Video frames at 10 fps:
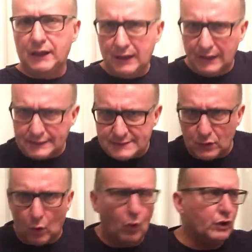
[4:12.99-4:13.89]

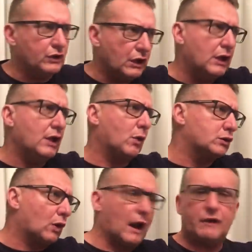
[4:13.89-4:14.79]
elezioni di
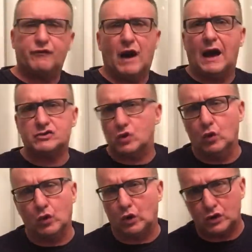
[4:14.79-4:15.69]
quattro anni fa
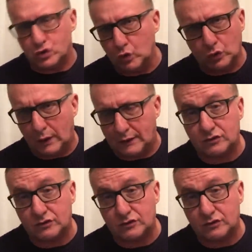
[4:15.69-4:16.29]
sono cresciute,